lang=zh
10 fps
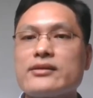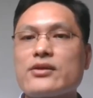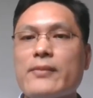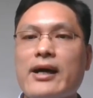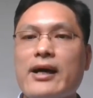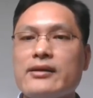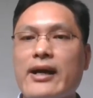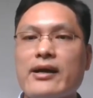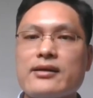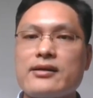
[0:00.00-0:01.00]
K.K. 说
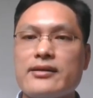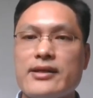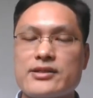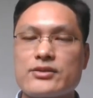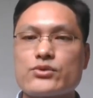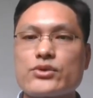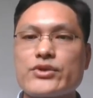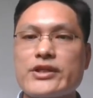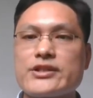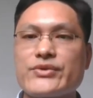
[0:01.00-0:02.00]
啊，自
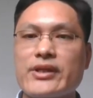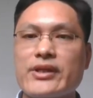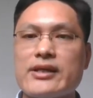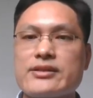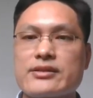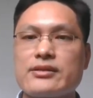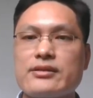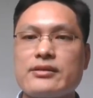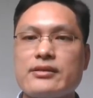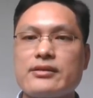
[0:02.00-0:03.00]
由意志并不
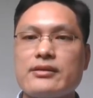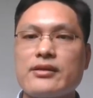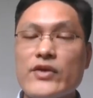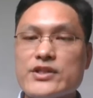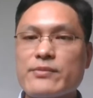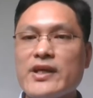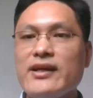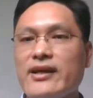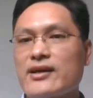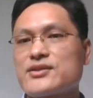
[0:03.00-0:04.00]
是人所独有
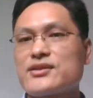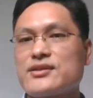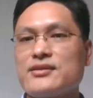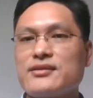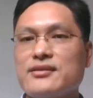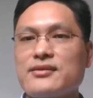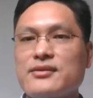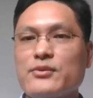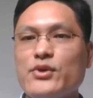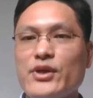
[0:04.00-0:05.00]
的。
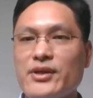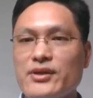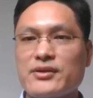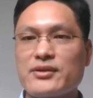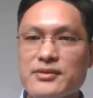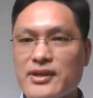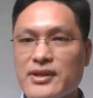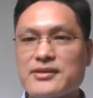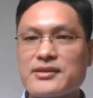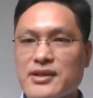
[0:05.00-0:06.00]
世间万事万
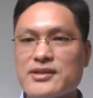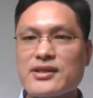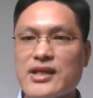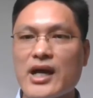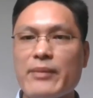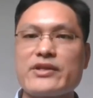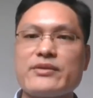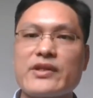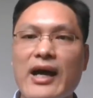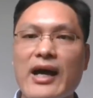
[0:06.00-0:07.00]
物都有自
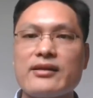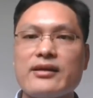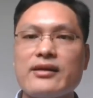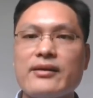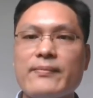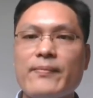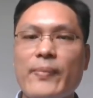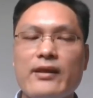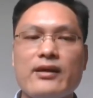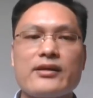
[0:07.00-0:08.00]
由意志，
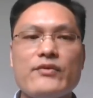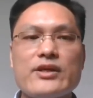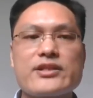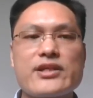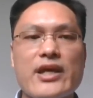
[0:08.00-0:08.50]
从粒子的衰